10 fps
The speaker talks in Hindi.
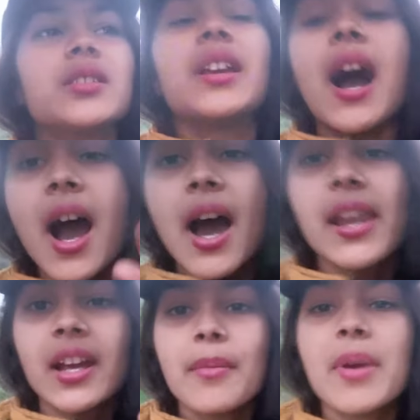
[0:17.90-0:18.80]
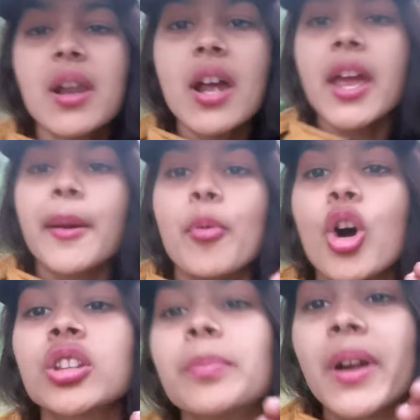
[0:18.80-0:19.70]
यहाँ आने का मेरा एक
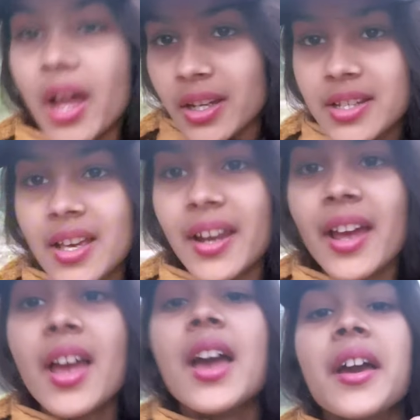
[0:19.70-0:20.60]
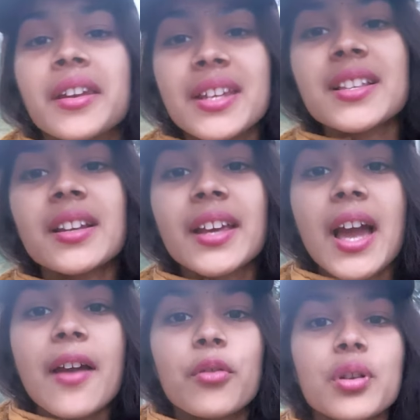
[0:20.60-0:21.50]
बहुत बड़ा रीज़न है रीज़न क्या
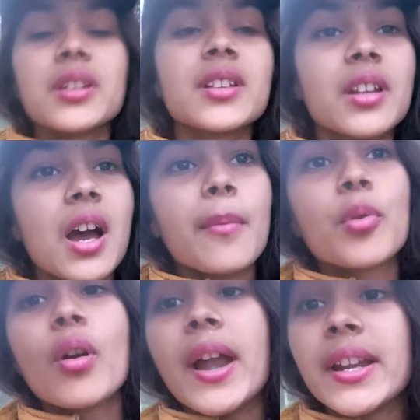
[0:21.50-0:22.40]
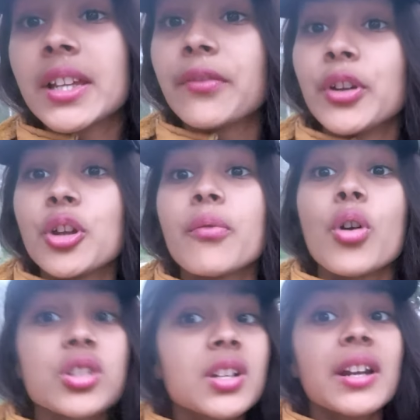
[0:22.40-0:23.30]
है वो रीज़न आपको एंड तक वीडियो
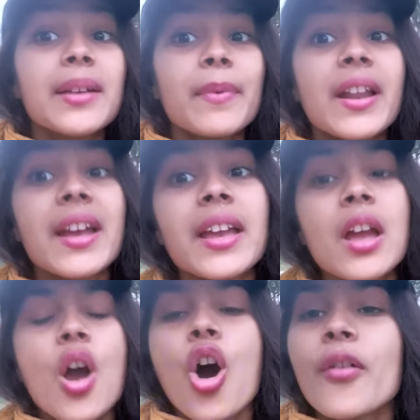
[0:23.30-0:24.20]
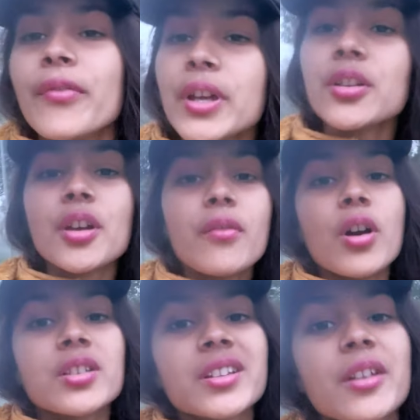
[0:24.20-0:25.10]
वॉच करनी पड़ेगी और वीडियो
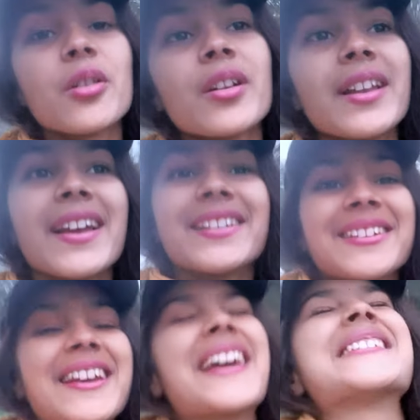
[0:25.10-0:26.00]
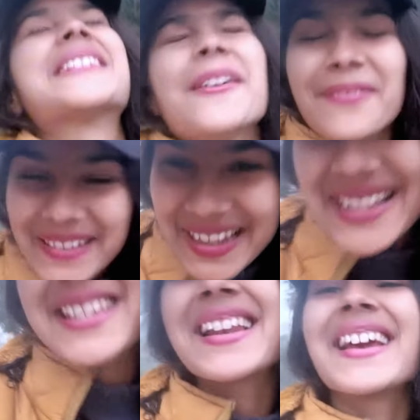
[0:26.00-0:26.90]
वॉच करोगे नहीं तो कैसे पता
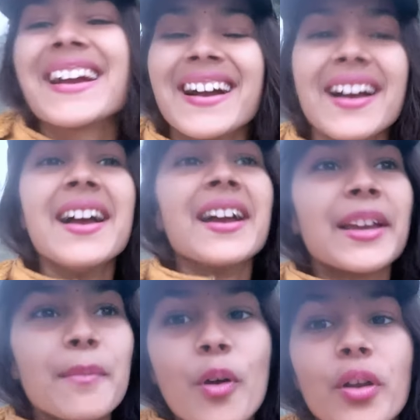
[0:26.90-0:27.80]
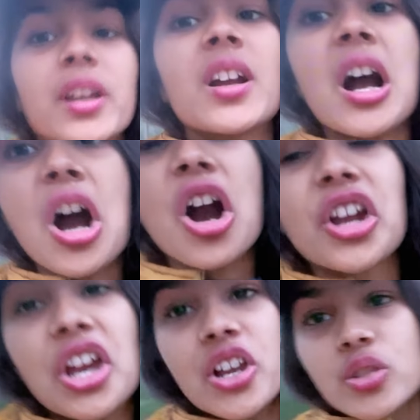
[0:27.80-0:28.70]
चलेगा कि मोनिका
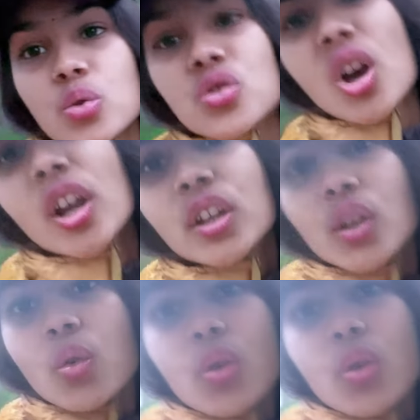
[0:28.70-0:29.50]
अकेली सुनसान क्यों